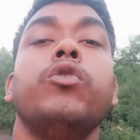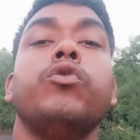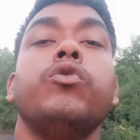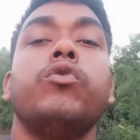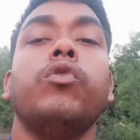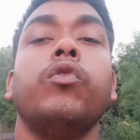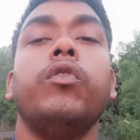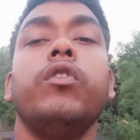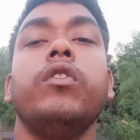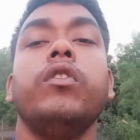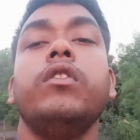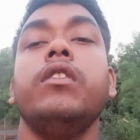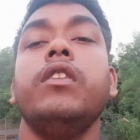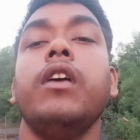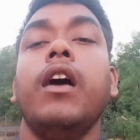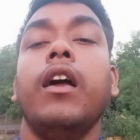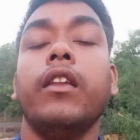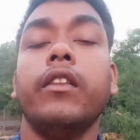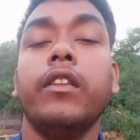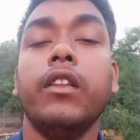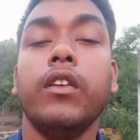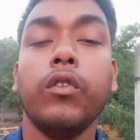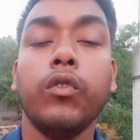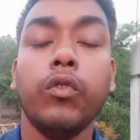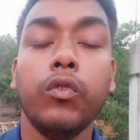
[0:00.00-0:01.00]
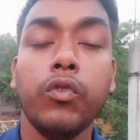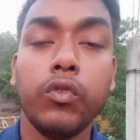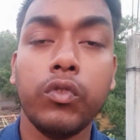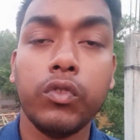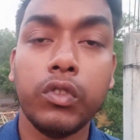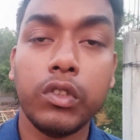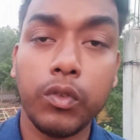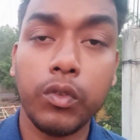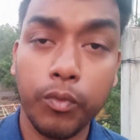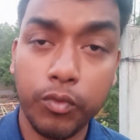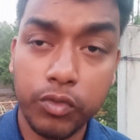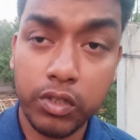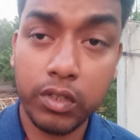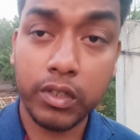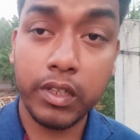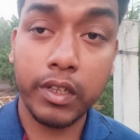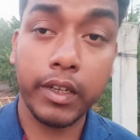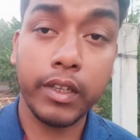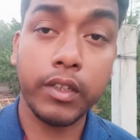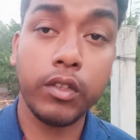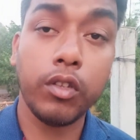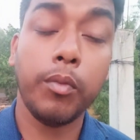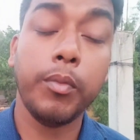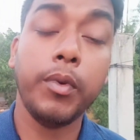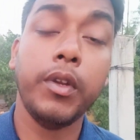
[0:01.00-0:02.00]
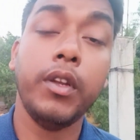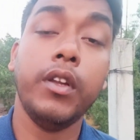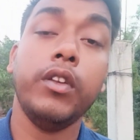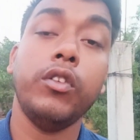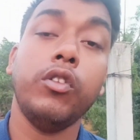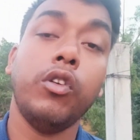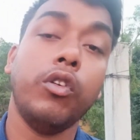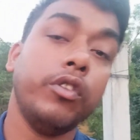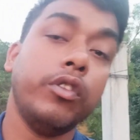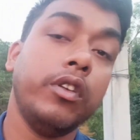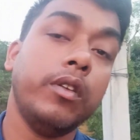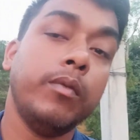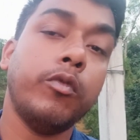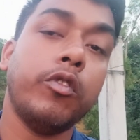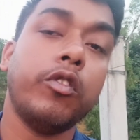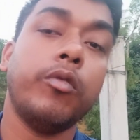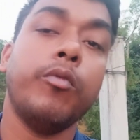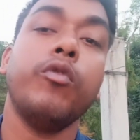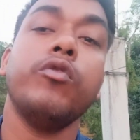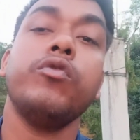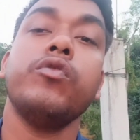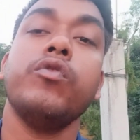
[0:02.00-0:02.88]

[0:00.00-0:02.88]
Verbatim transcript: শরীরে যদি আলাদা কোনো সমস্যা থাকে তবে ডক্টরের পরামর্শ